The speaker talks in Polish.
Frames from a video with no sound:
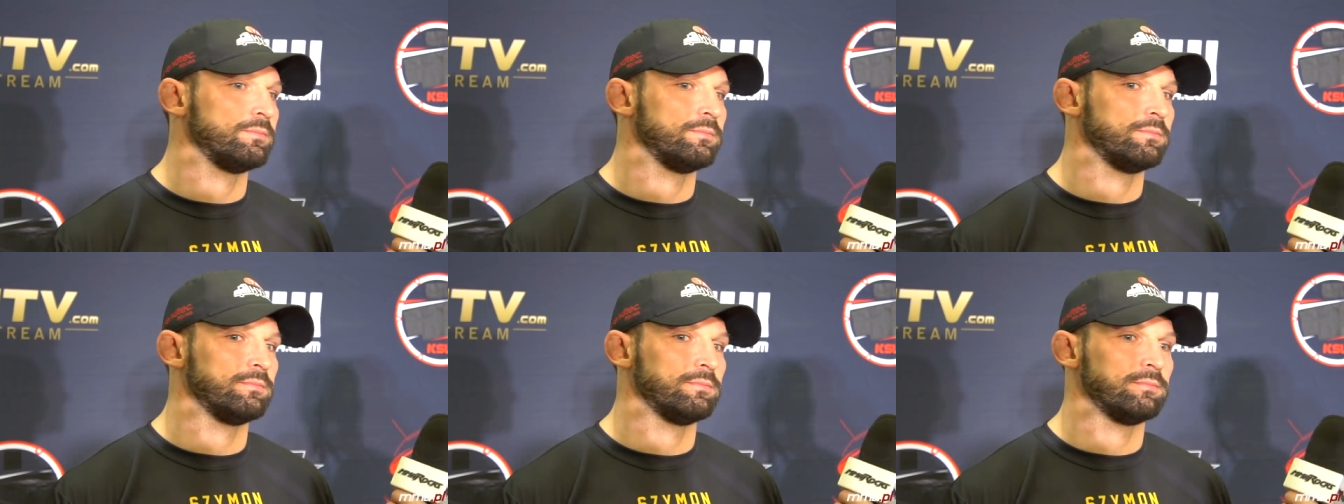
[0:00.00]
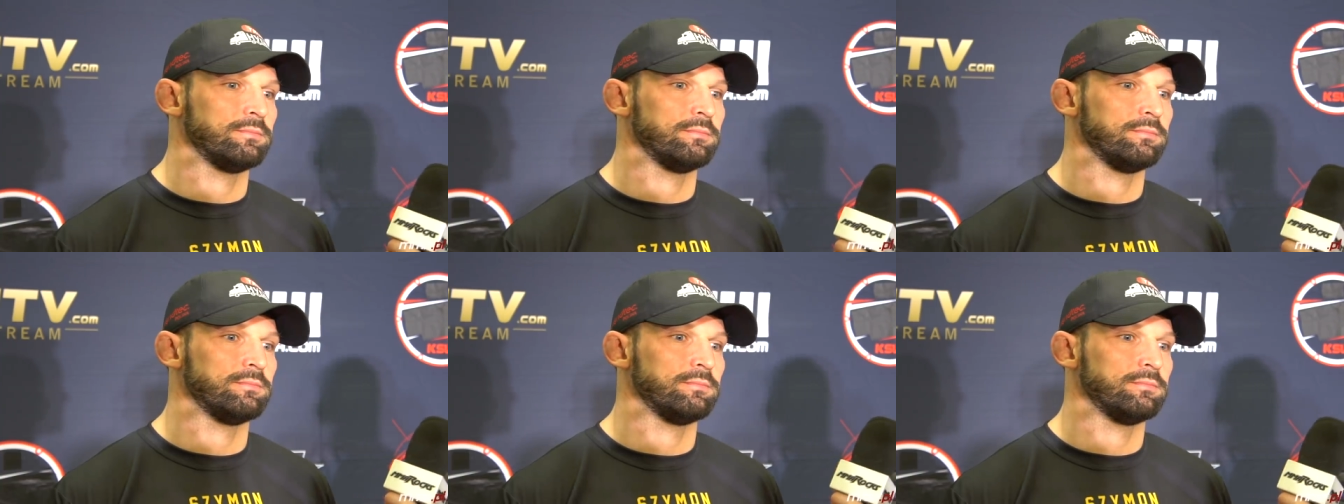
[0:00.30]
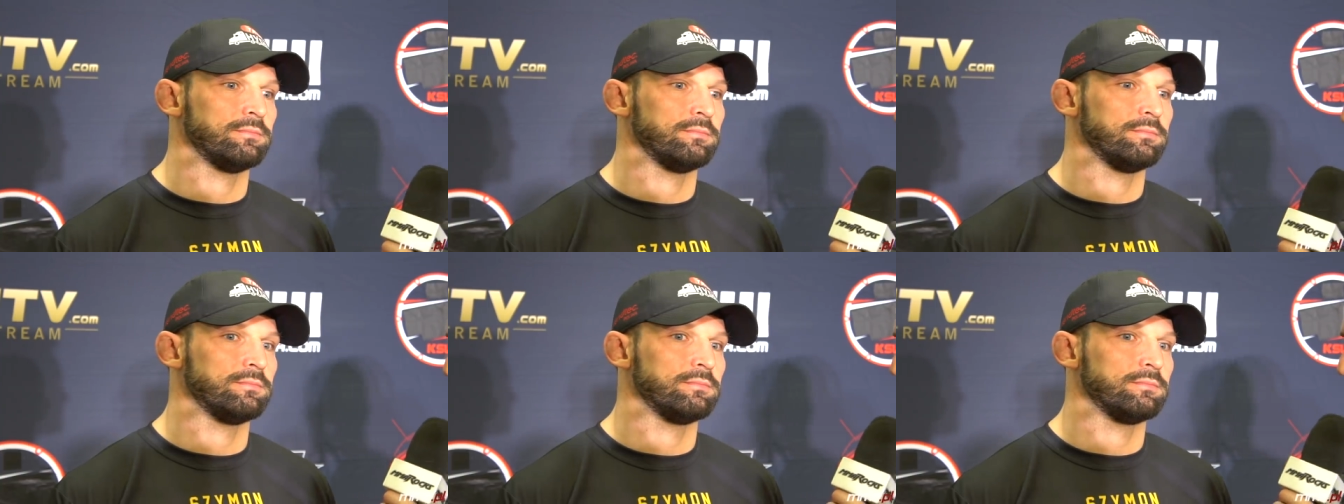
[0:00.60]
spokojny,
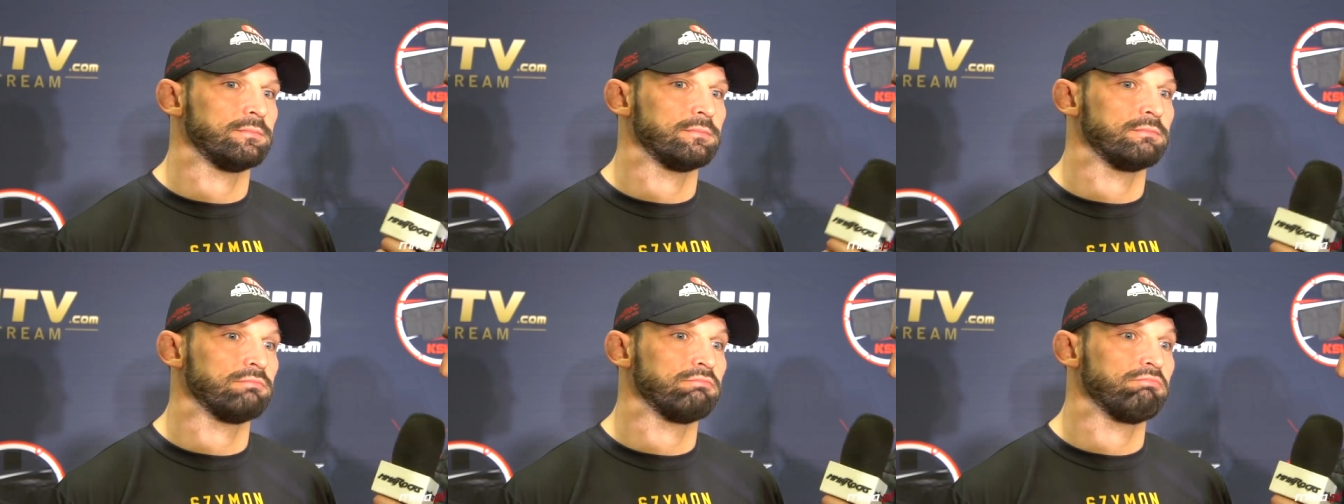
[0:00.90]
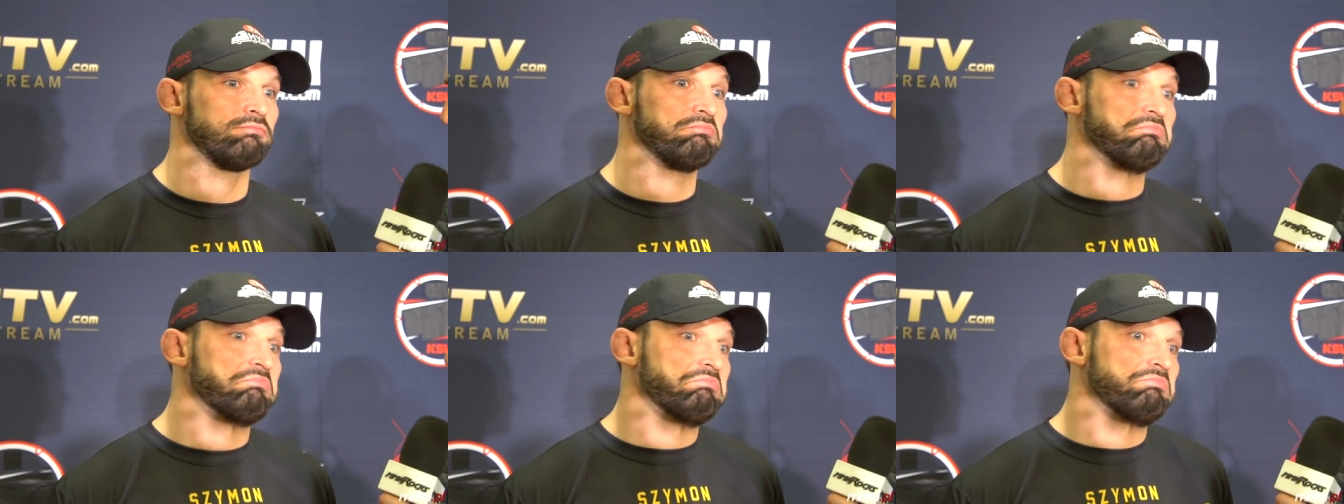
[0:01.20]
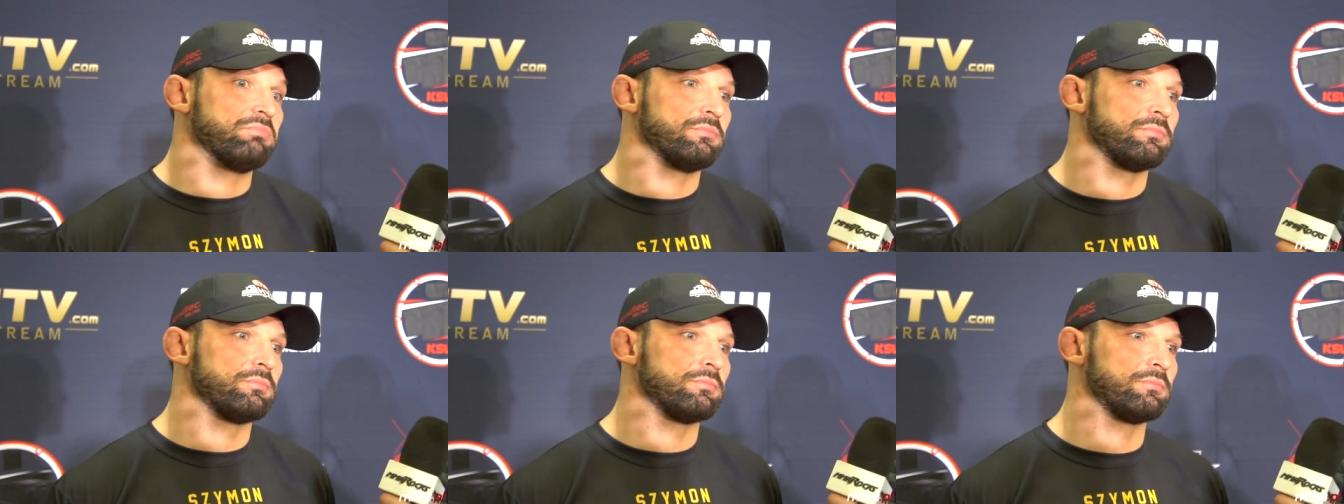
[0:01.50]
czy też e,
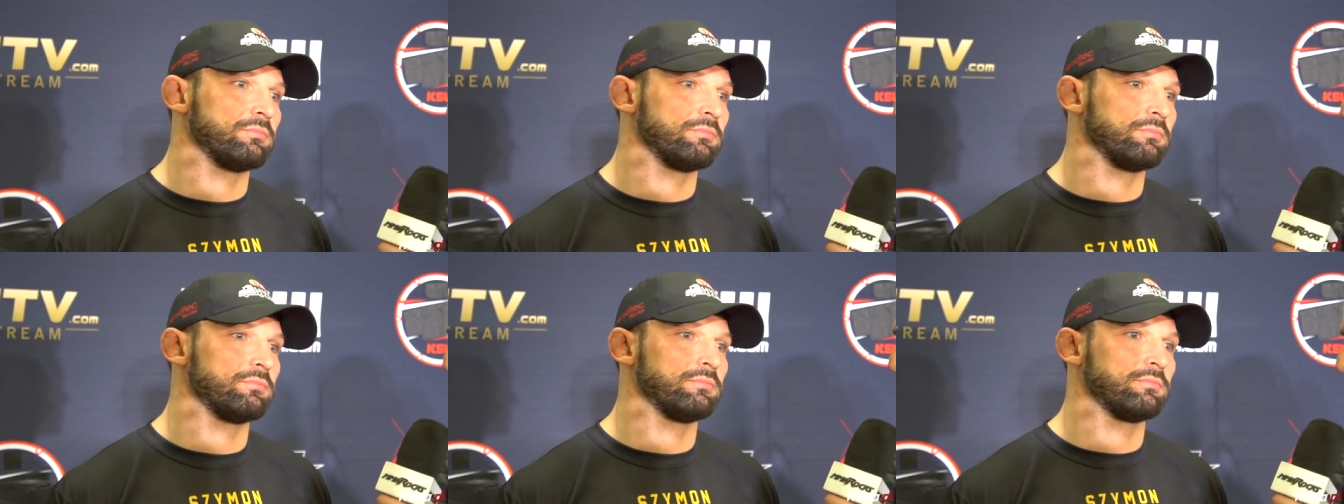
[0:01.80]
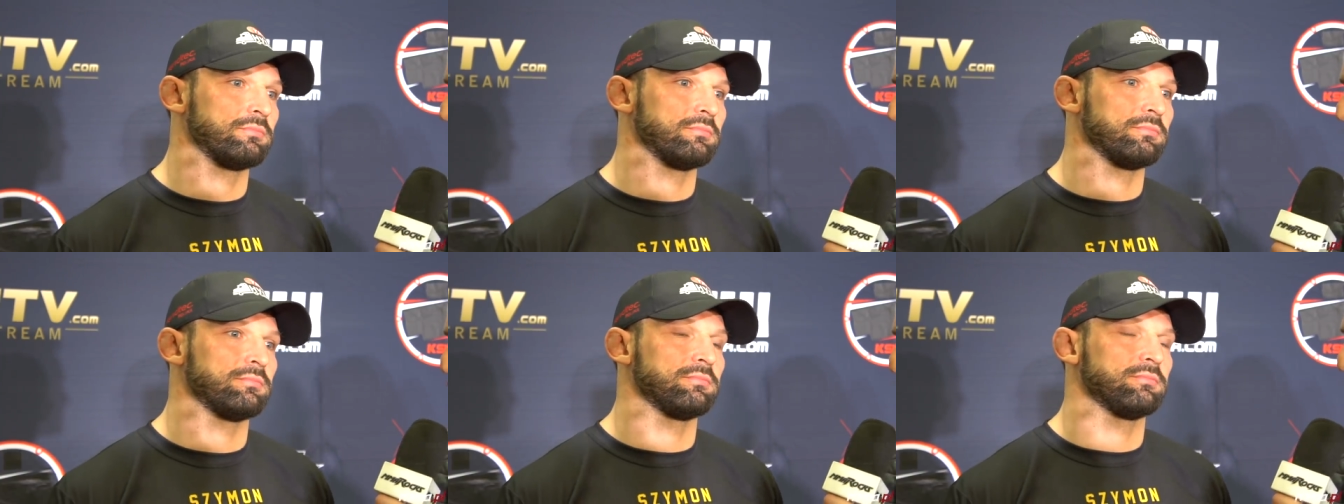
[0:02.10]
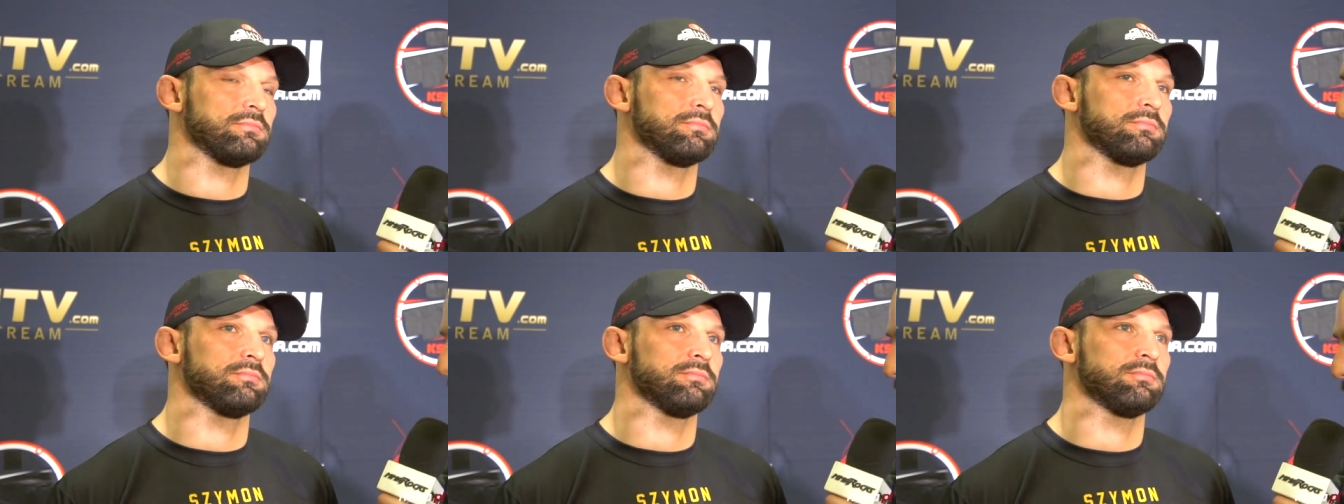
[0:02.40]
zacznie
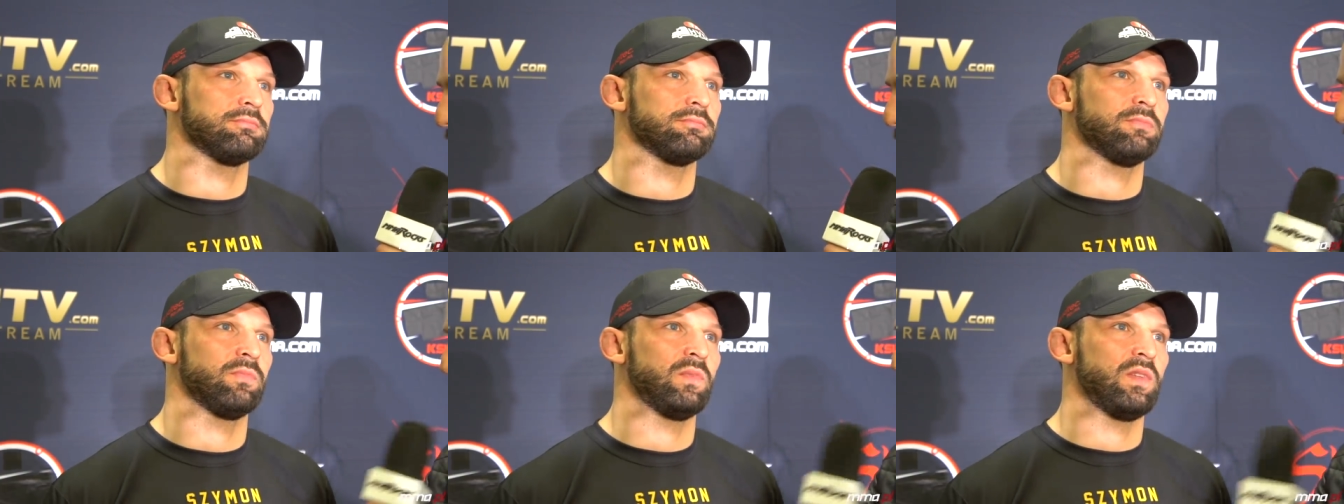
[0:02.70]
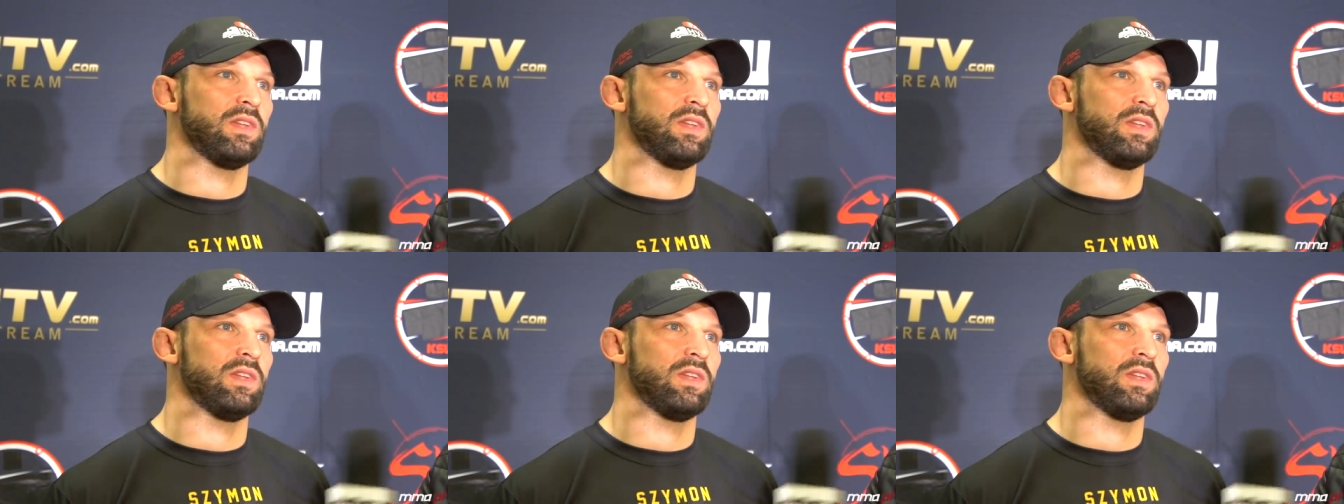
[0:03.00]
huraganem?